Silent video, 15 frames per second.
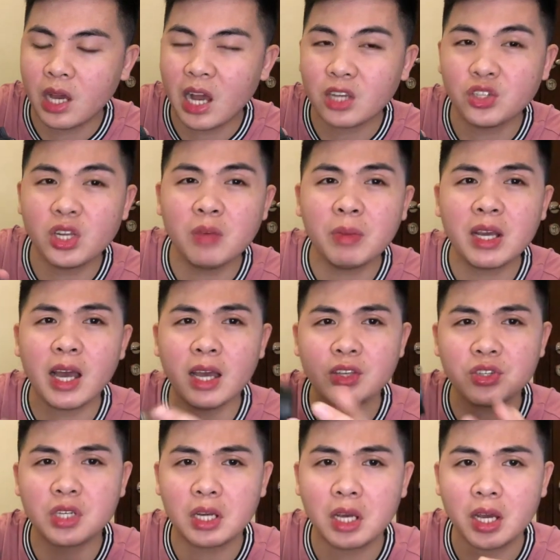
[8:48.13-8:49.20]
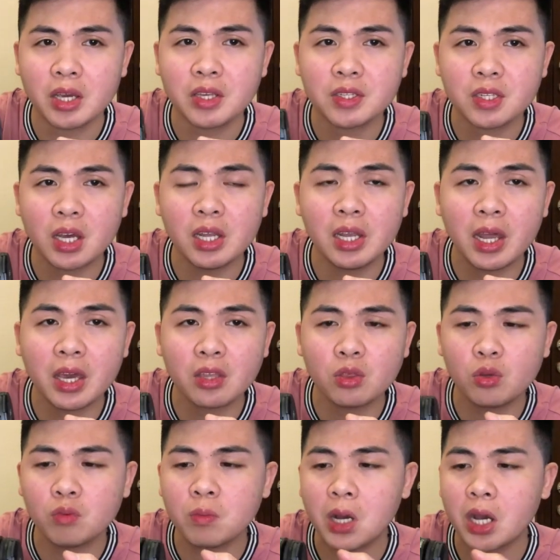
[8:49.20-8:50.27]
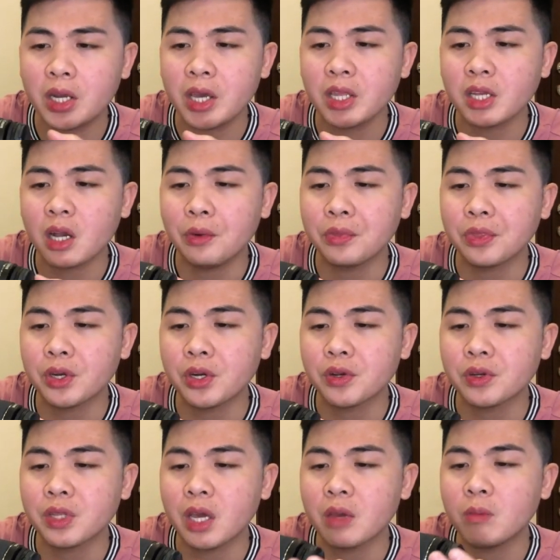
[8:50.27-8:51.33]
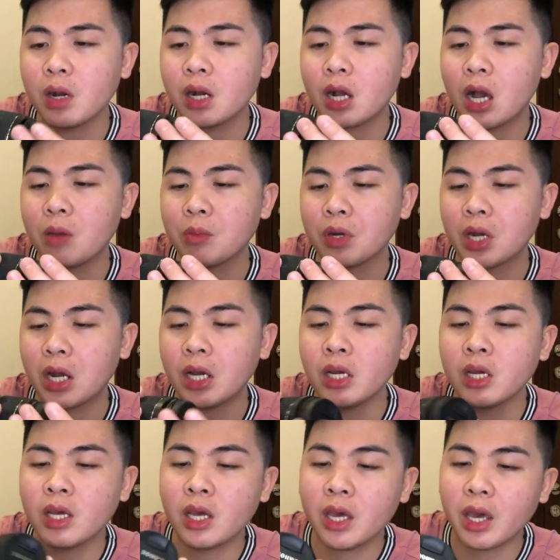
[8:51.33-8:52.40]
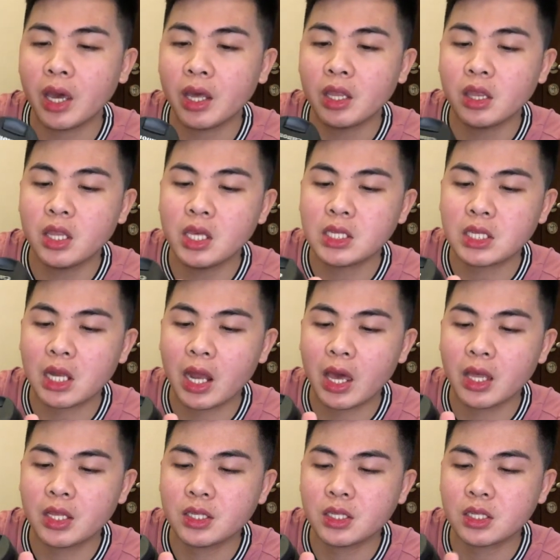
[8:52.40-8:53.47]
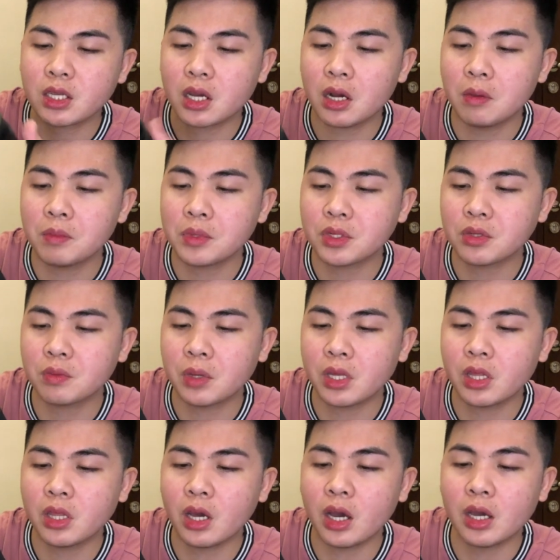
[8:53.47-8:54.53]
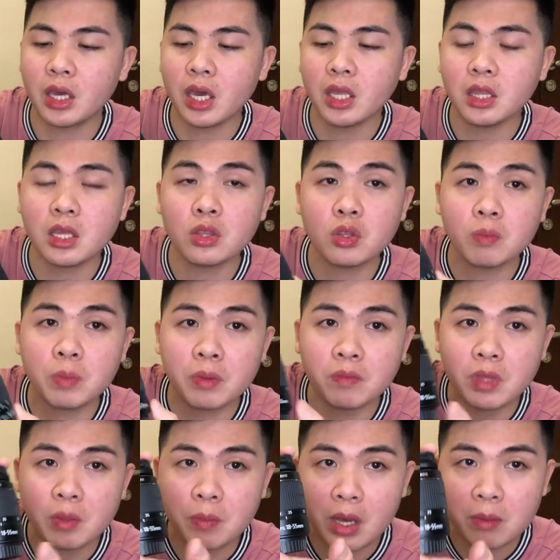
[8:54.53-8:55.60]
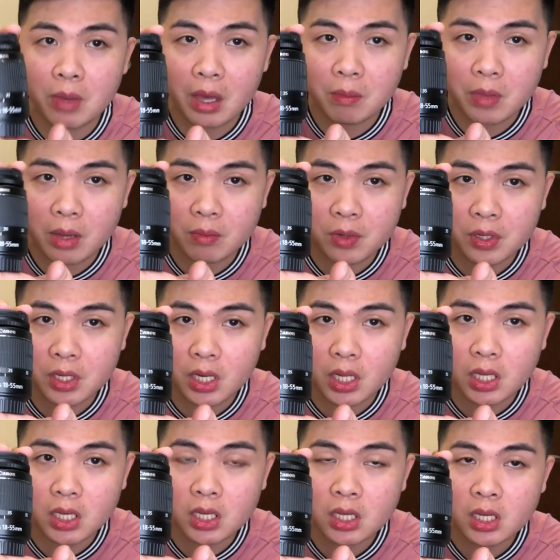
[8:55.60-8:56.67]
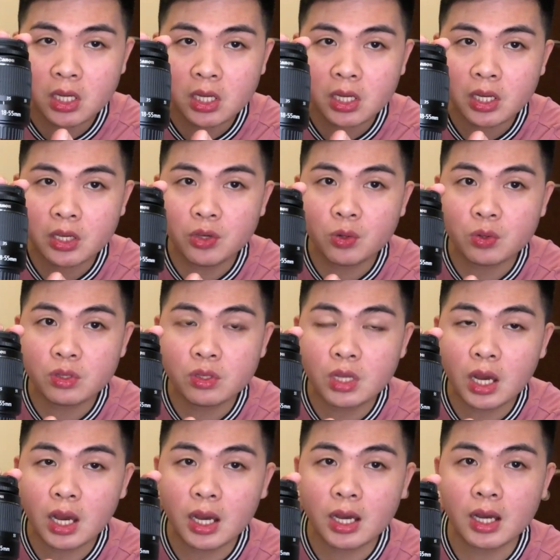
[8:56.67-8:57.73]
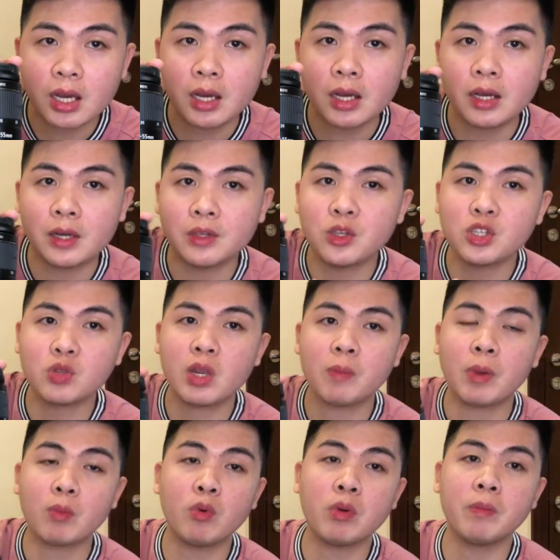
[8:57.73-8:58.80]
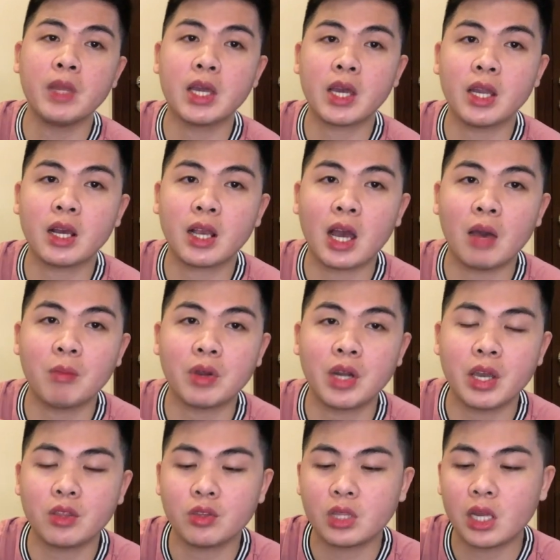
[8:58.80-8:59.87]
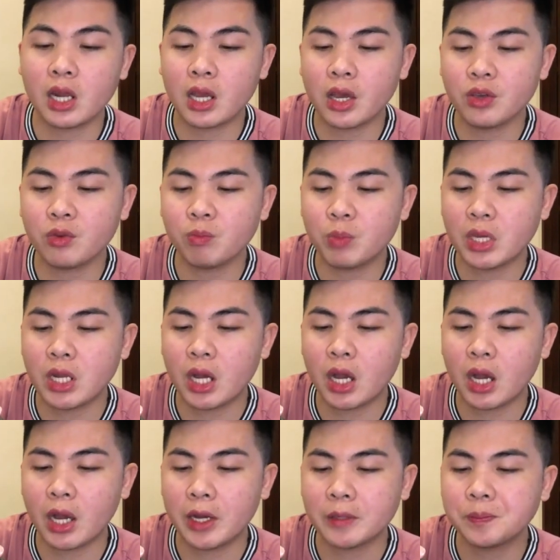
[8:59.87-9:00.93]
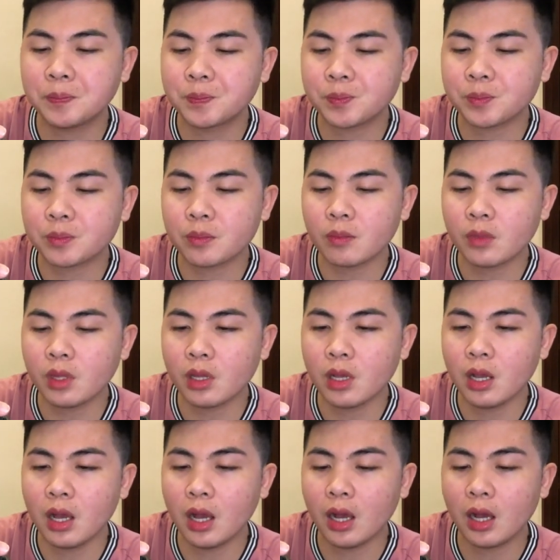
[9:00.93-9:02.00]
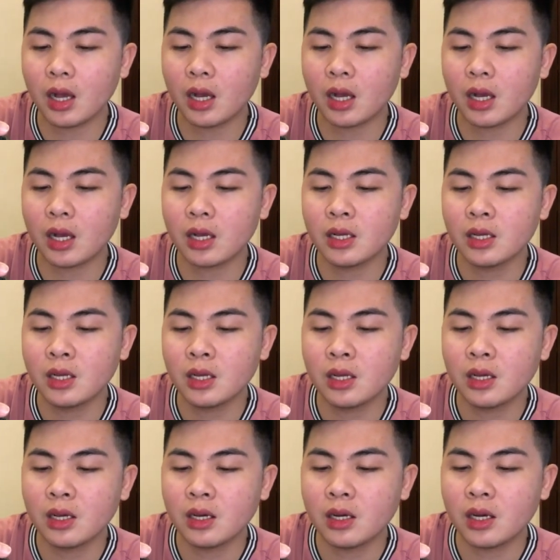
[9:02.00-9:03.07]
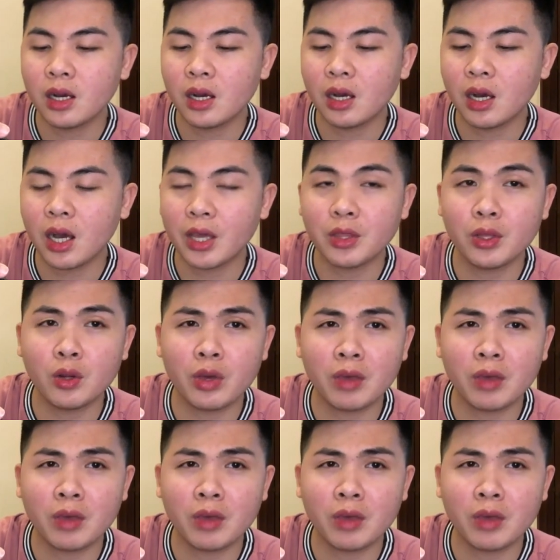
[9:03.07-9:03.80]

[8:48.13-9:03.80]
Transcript: Actually magaan siya guys. Unlike nung mga na-encounter ko na ibang camera. And this lens comes with uh, 18 to 55 mm only. Yung uh, usually pag bumibili ka ng camera, ito talaga yung pinaka uh, I don't know